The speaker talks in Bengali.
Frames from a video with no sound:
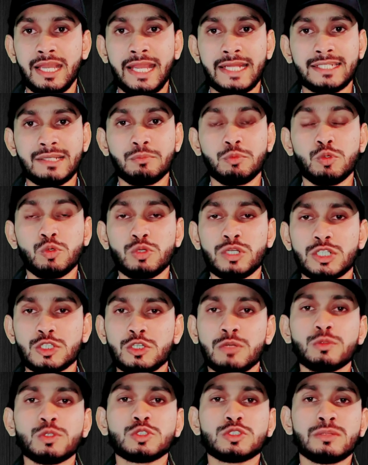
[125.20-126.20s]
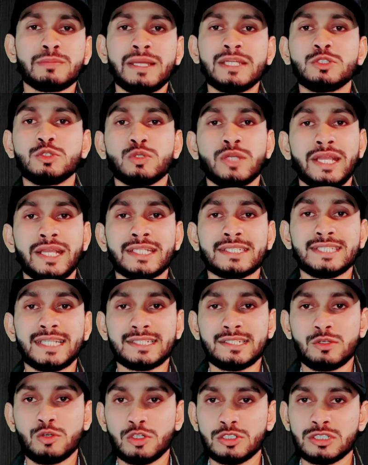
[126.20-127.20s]
একটা পুকুরের সমস্ত পানি শুকায় গেছে
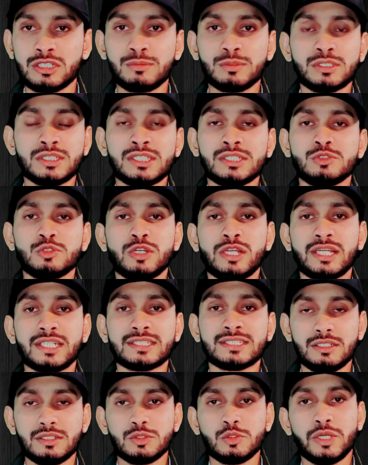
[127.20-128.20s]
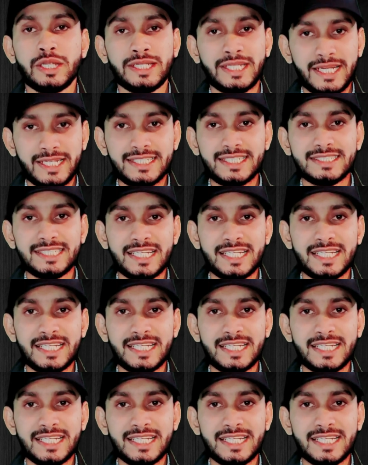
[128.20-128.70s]
একটা গর্তের মধ্যে দিয়ে চলে গেছে তো এটা একটা